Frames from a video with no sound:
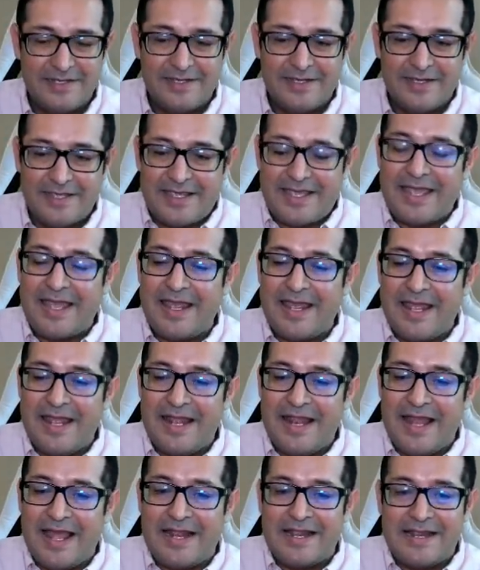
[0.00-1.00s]
que
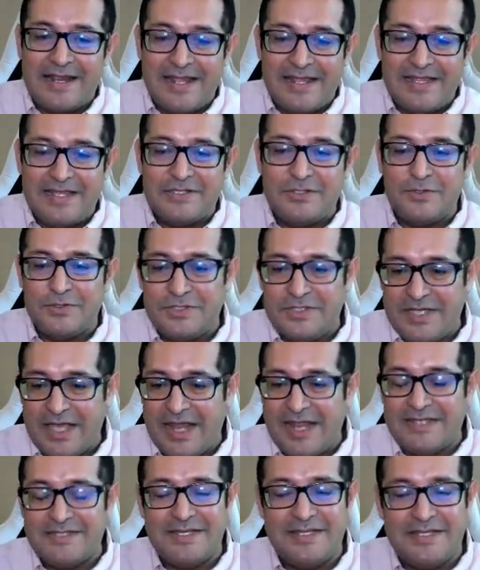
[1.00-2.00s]
en las redes
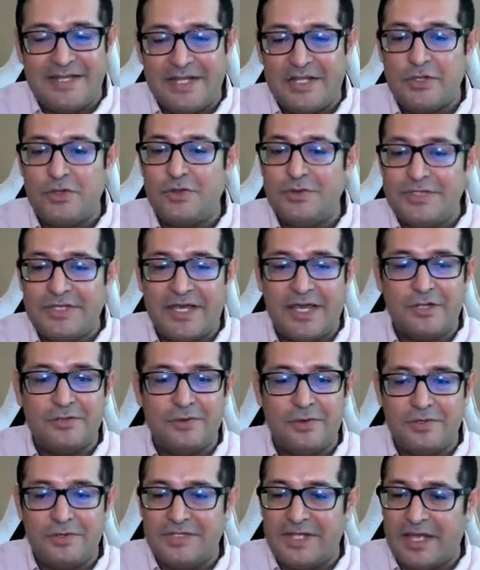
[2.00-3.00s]
sociales e Internet no llega a
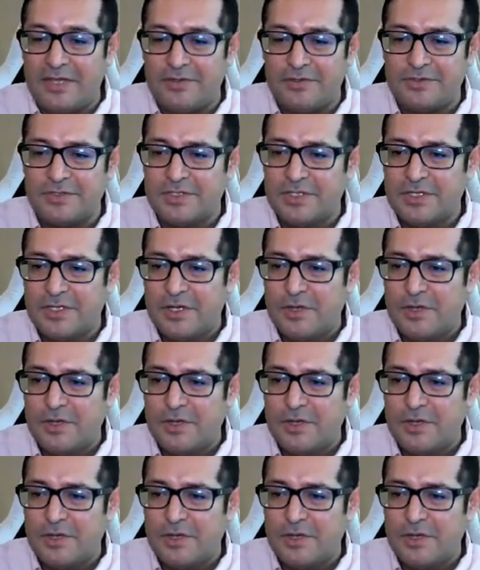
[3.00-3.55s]
todos lados,